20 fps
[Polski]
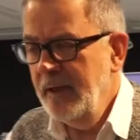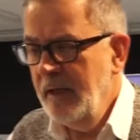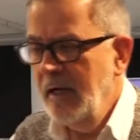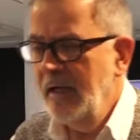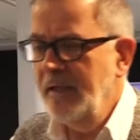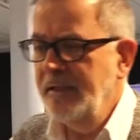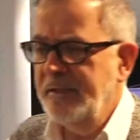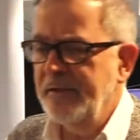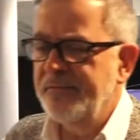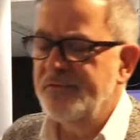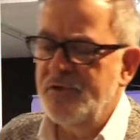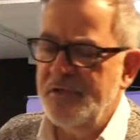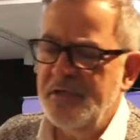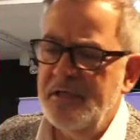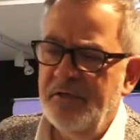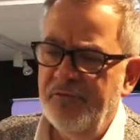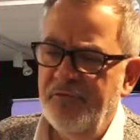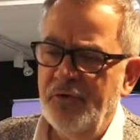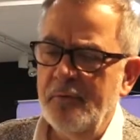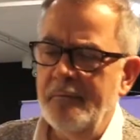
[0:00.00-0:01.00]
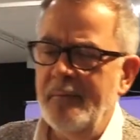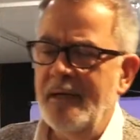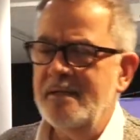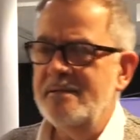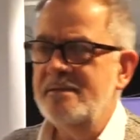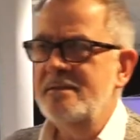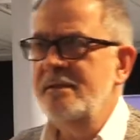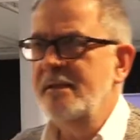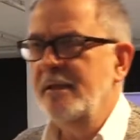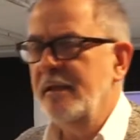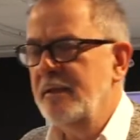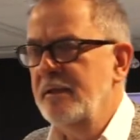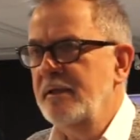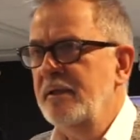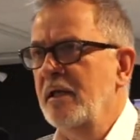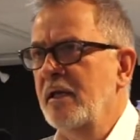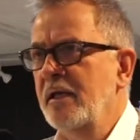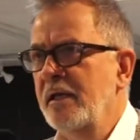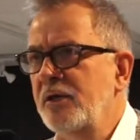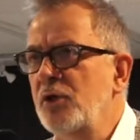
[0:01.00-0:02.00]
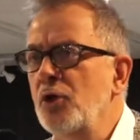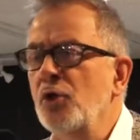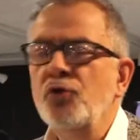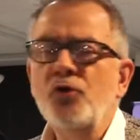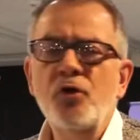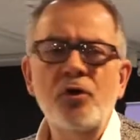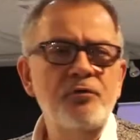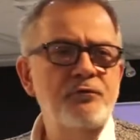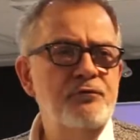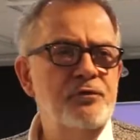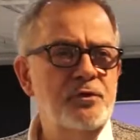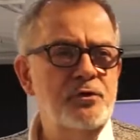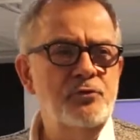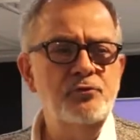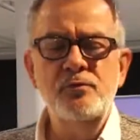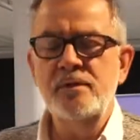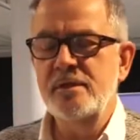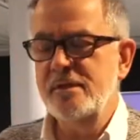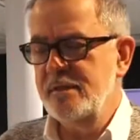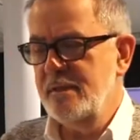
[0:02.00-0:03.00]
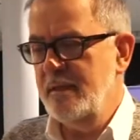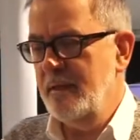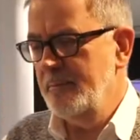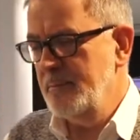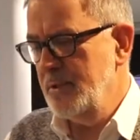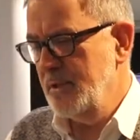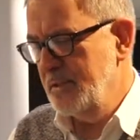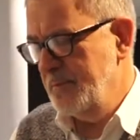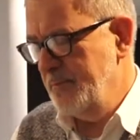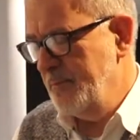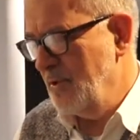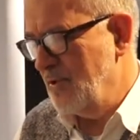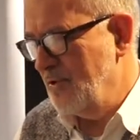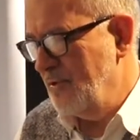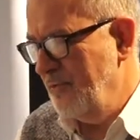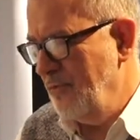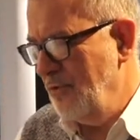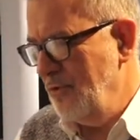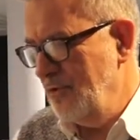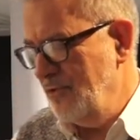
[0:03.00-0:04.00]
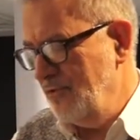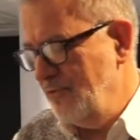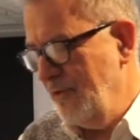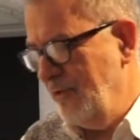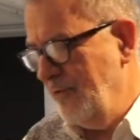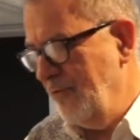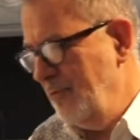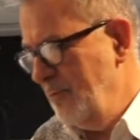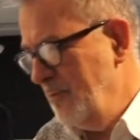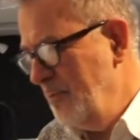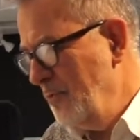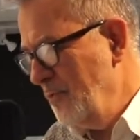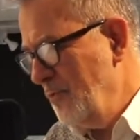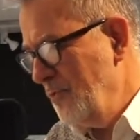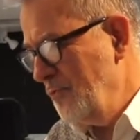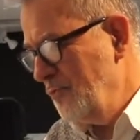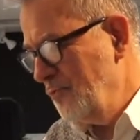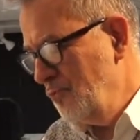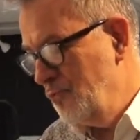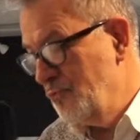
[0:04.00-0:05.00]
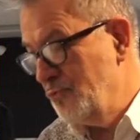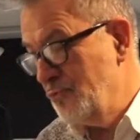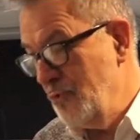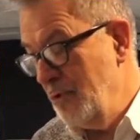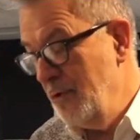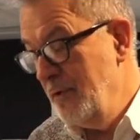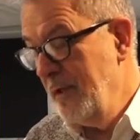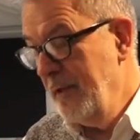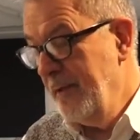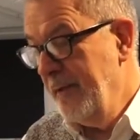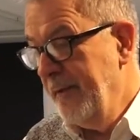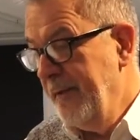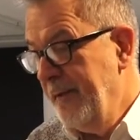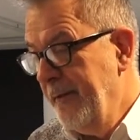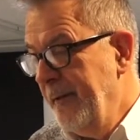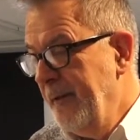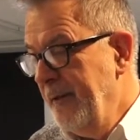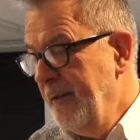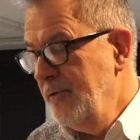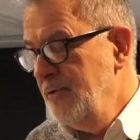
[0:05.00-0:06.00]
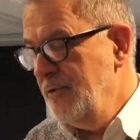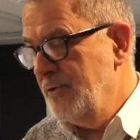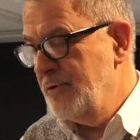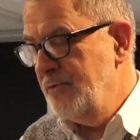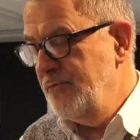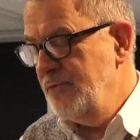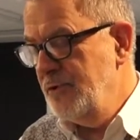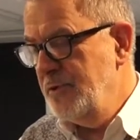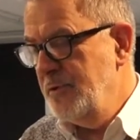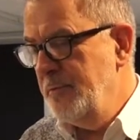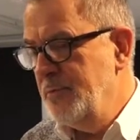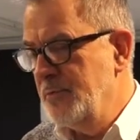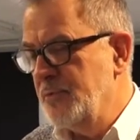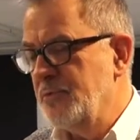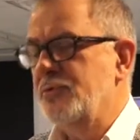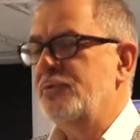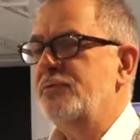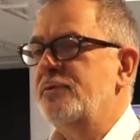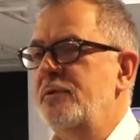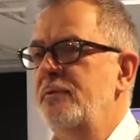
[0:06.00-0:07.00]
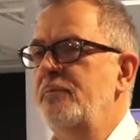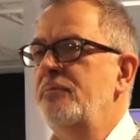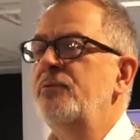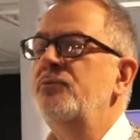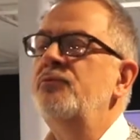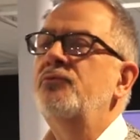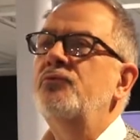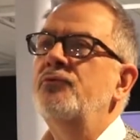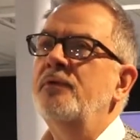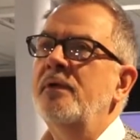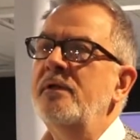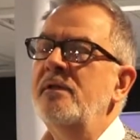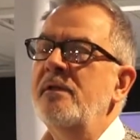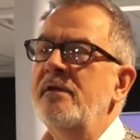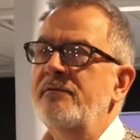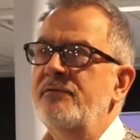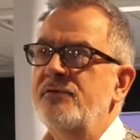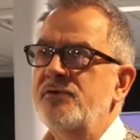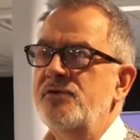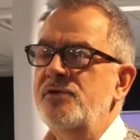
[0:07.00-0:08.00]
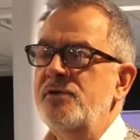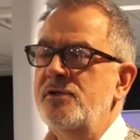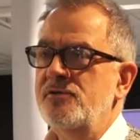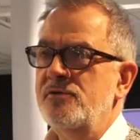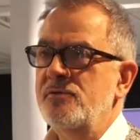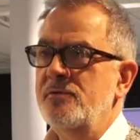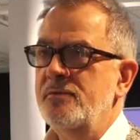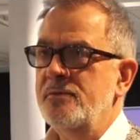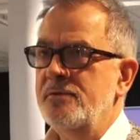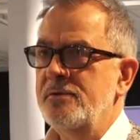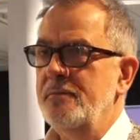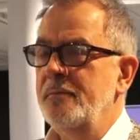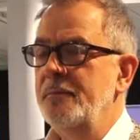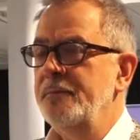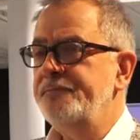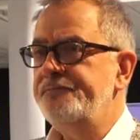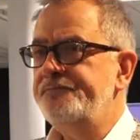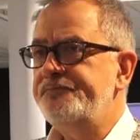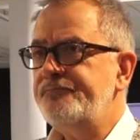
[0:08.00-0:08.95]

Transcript: ale tych wszystkich formacji takich legionowych, które znamy z I wojny światowej było dużo i oczywiście Piłsudski był tutaj najważniejszą osobą.